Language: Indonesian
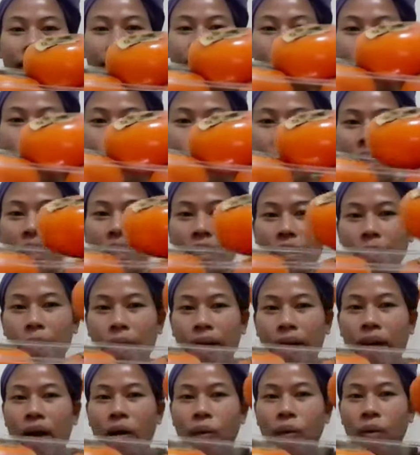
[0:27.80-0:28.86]
tetapi
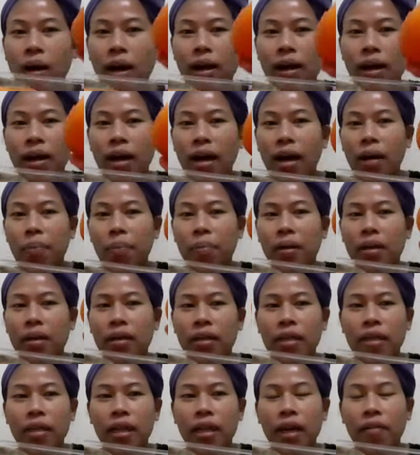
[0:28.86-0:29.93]
beda warna
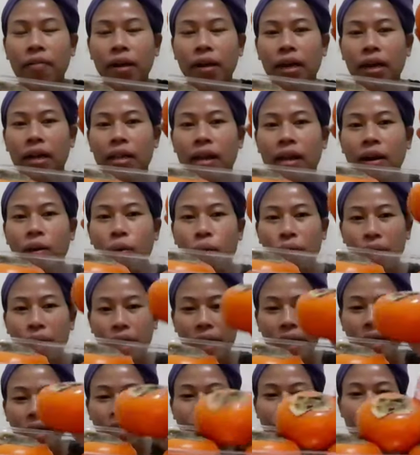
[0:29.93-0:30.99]
ini warnanya
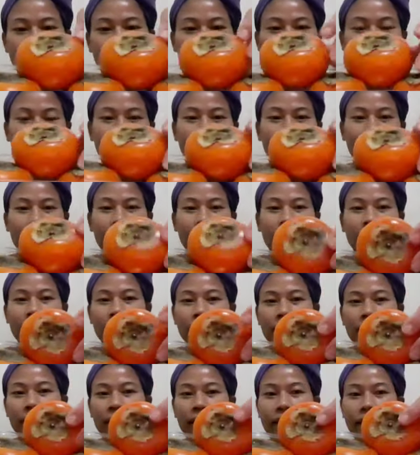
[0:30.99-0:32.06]
orange dan di
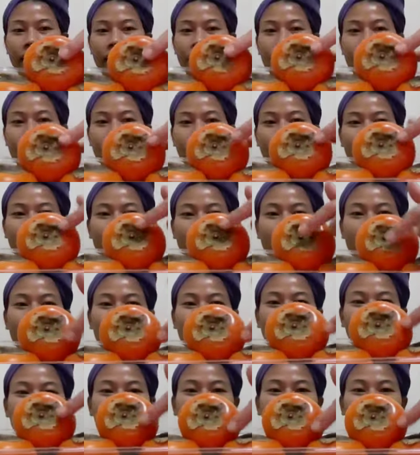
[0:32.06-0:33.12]
sininya juga beda
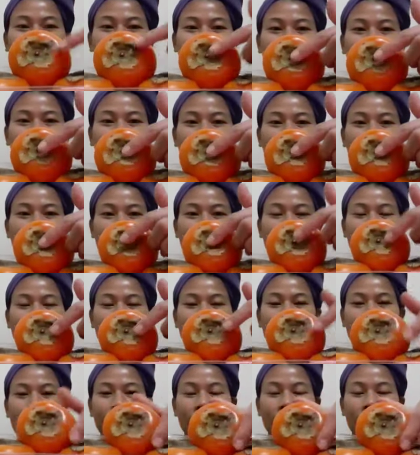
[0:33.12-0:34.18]
ya
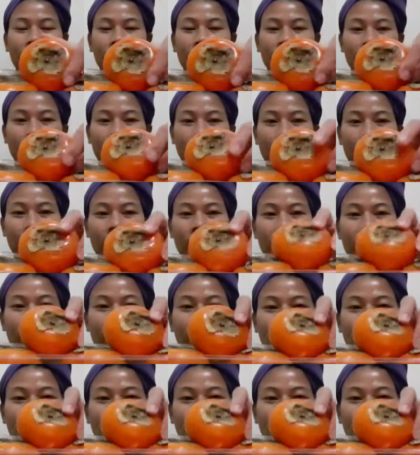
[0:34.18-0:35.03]
ini ya ini